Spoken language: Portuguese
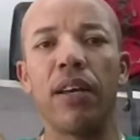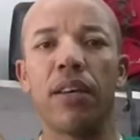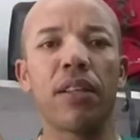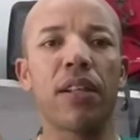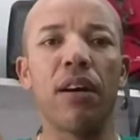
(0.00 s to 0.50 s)

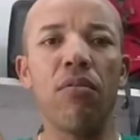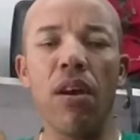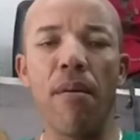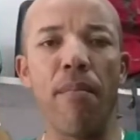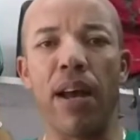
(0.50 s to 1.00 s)
Então
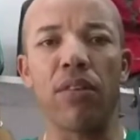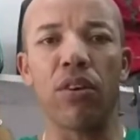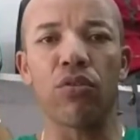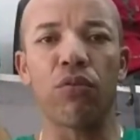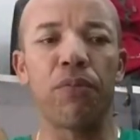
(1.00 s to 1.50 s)
é mais do que
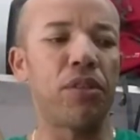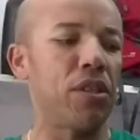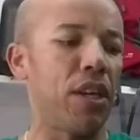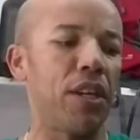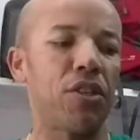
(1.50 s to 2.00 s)
o
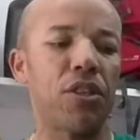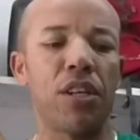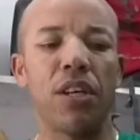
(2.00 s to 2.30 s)
suficiente,